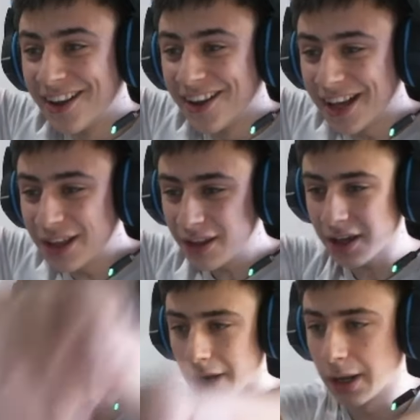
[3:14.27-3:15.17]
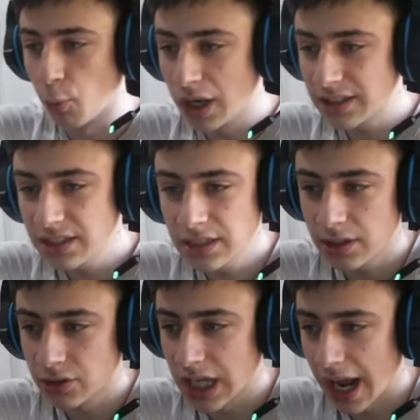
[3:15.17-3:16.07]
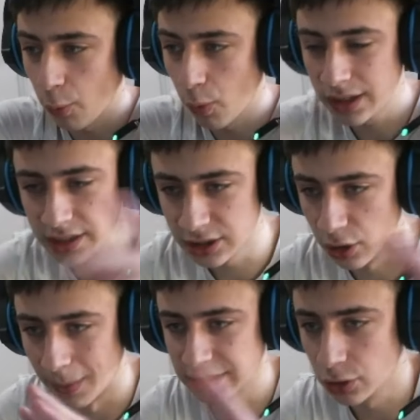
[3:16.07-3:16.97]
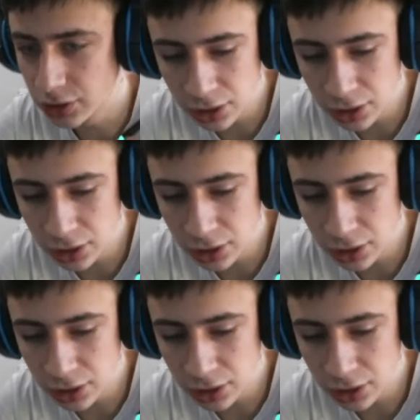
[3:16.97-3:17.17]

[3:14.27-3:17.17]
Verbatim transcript: en What o sea, en What es lo más tocho?